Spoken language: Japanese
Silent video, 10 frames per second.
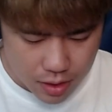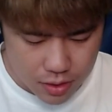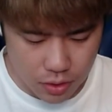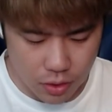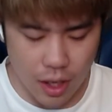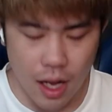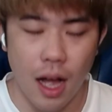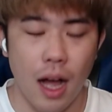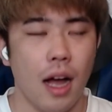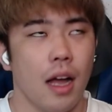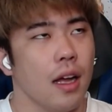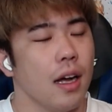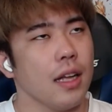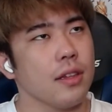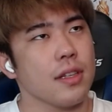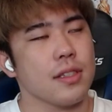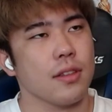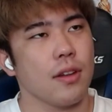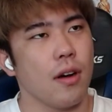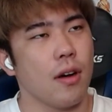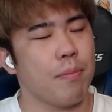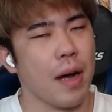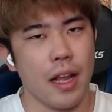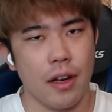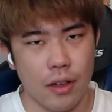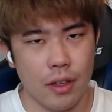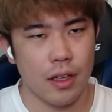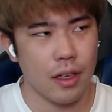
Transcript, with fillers: そうとか、あとはその、バレル